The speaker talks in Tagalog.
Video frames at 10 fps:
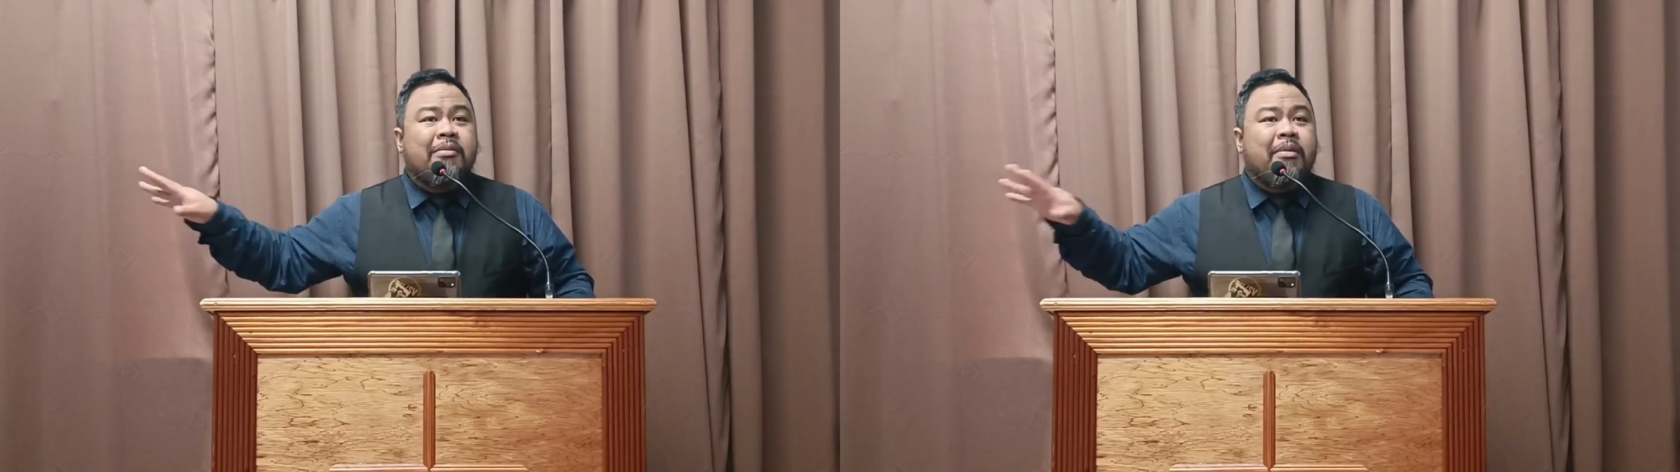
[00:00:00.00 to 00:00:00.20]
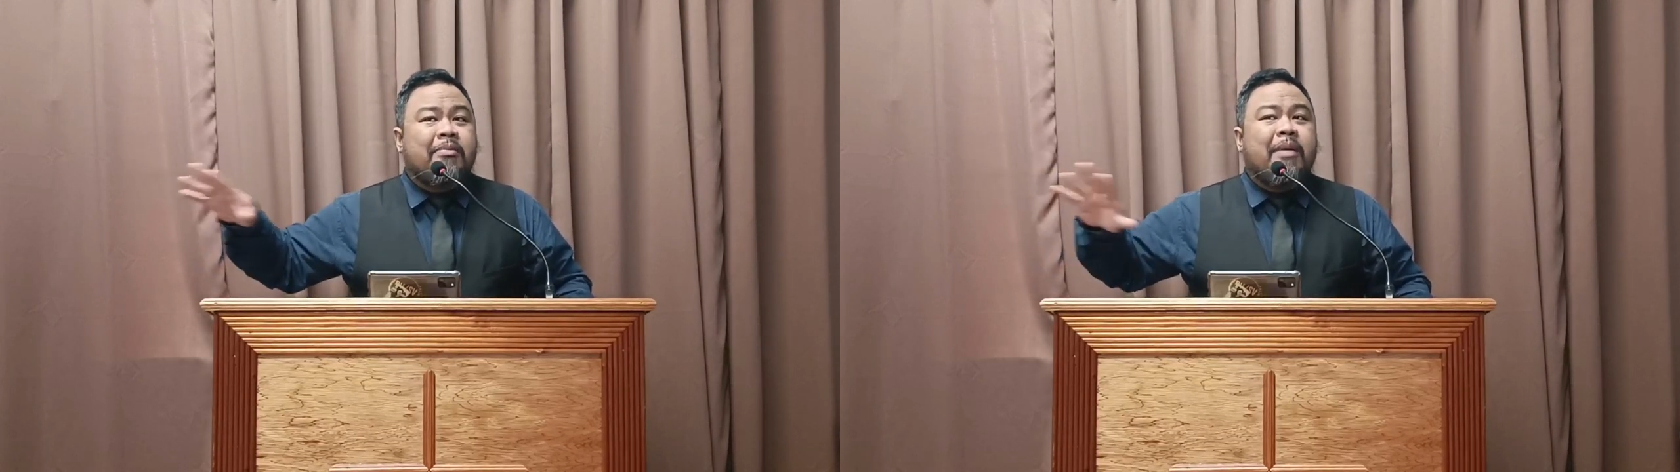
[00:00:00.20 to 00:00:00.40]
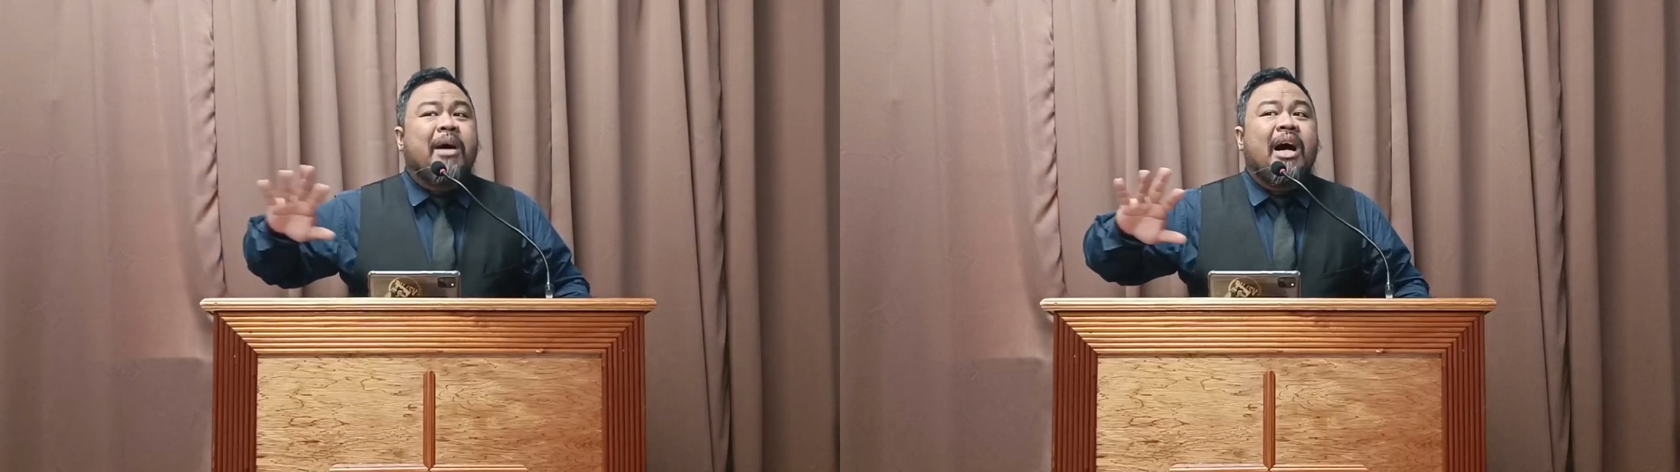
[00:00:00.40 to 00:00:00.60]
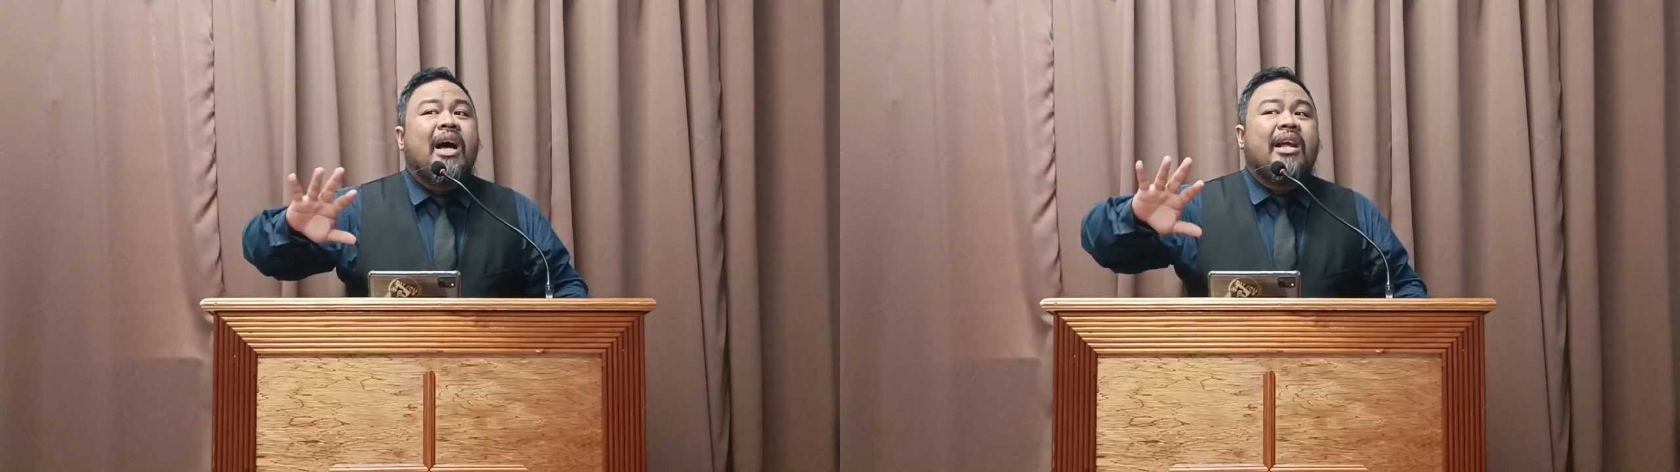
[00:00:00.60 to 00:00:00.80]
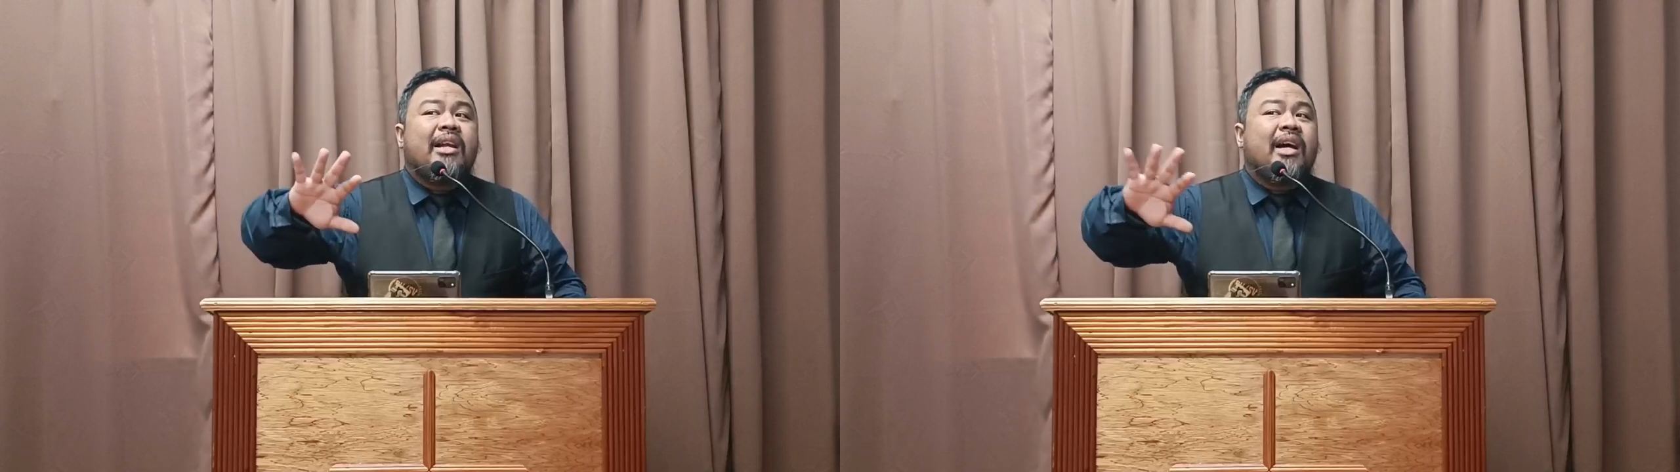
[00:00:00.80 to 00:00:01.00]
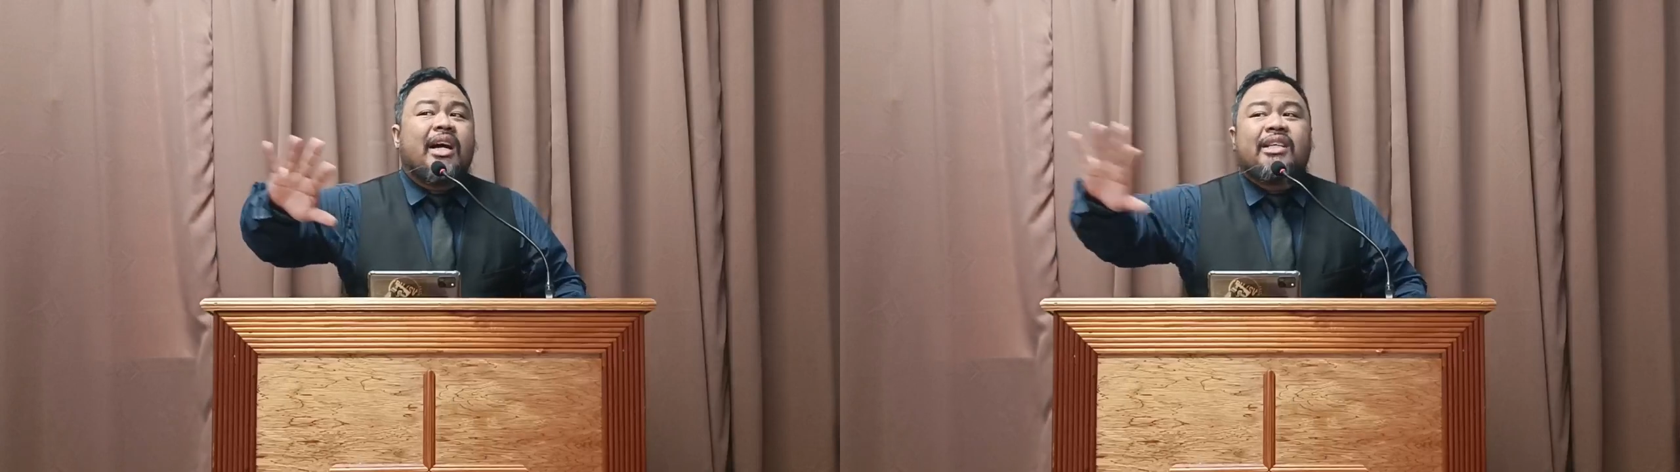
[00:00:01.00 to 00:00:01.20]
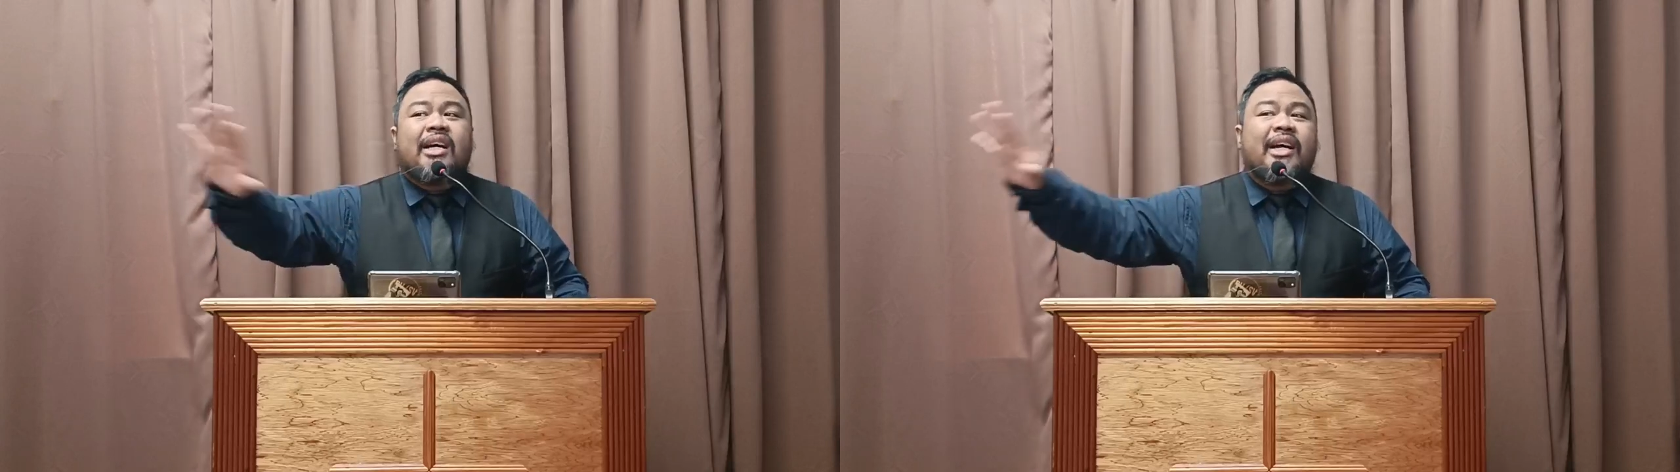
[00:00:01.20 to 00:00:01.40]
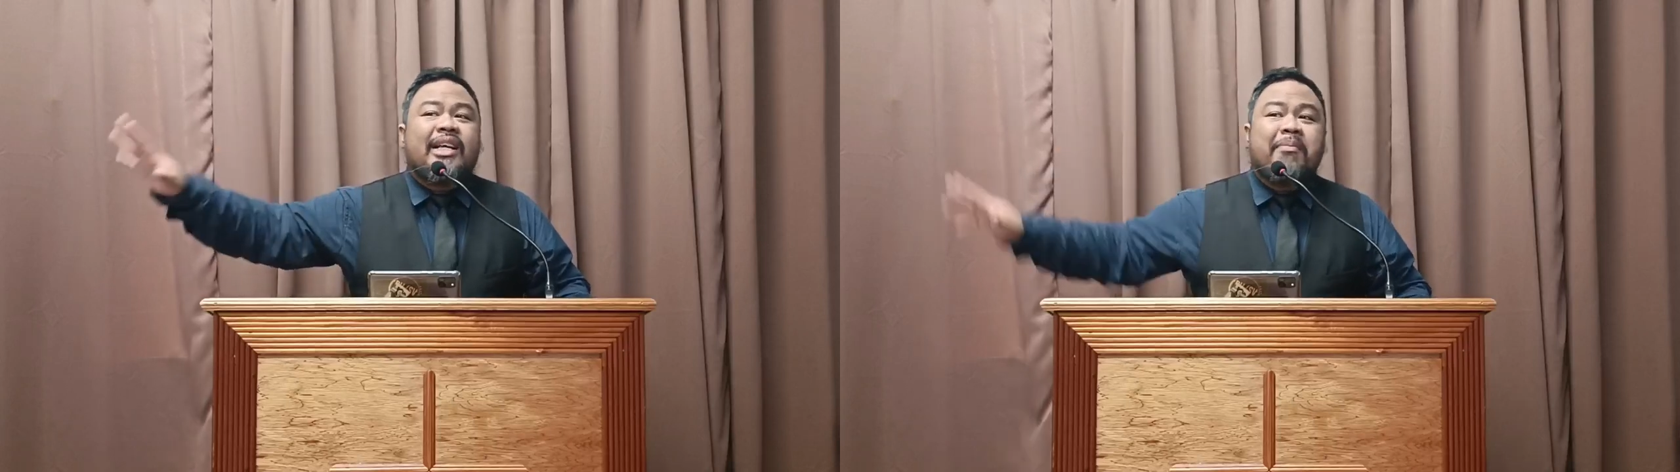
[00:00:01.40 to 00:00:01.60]
mamamahala ng kanyang
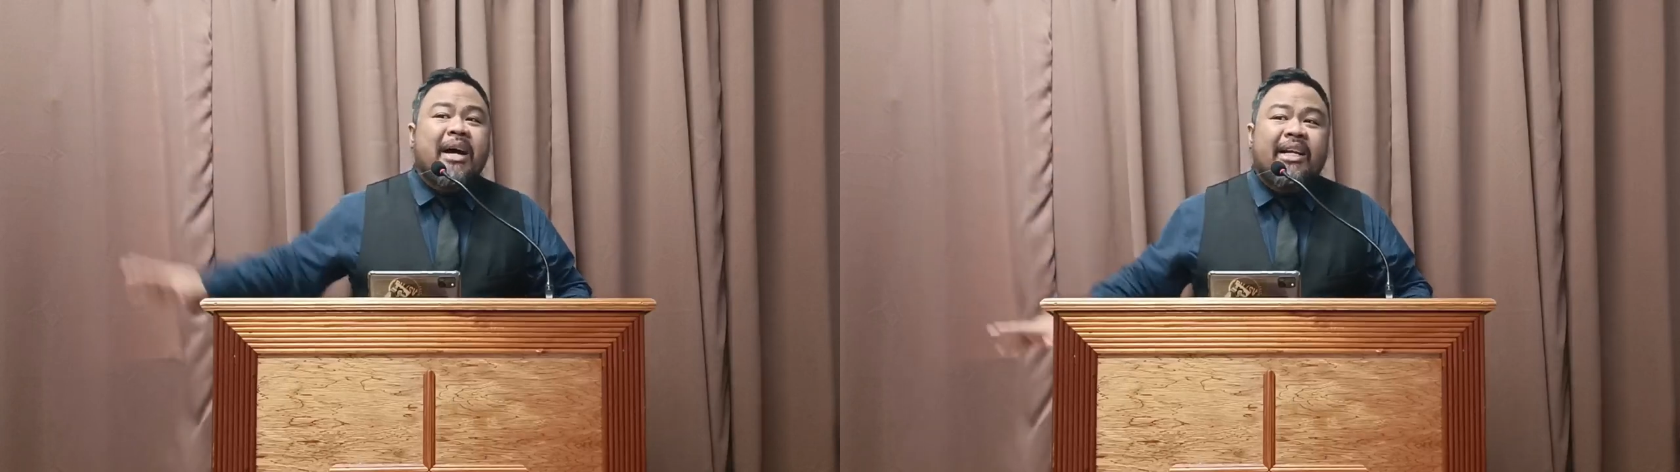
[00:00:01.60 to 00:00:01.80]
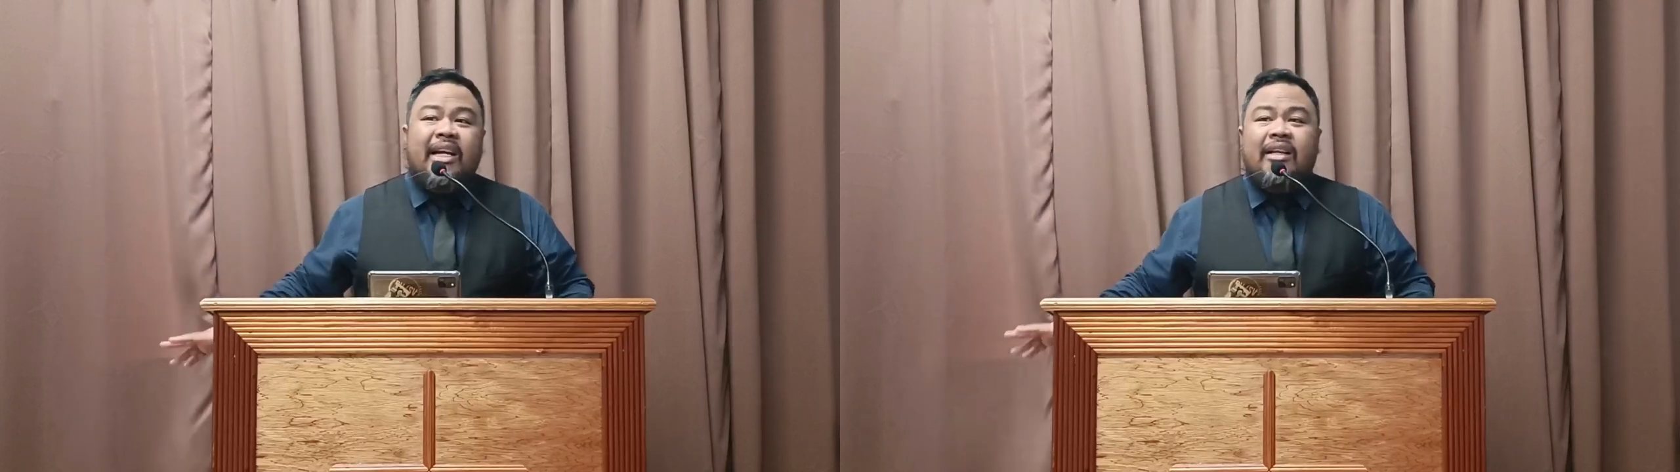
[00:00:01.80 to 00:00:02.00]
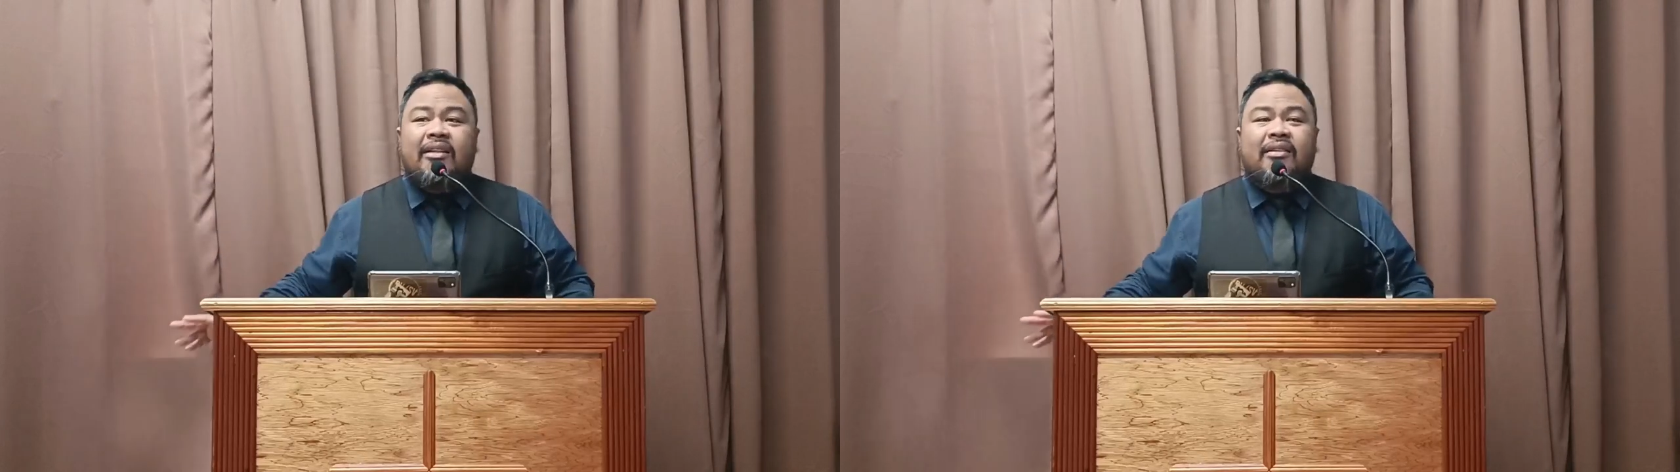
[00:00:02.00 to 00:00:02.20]
kayamanan.